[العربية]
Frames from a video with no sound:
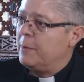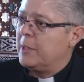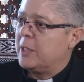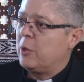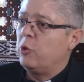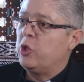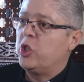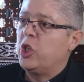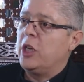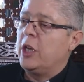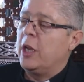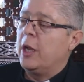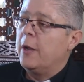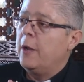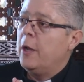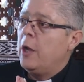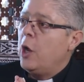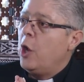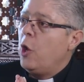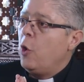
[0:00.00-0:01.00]
الزوجية
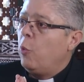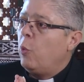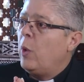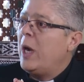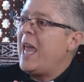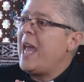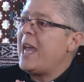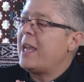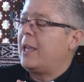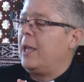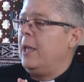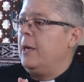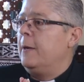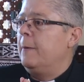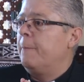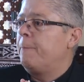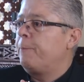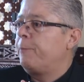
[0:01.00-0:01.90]
ولكن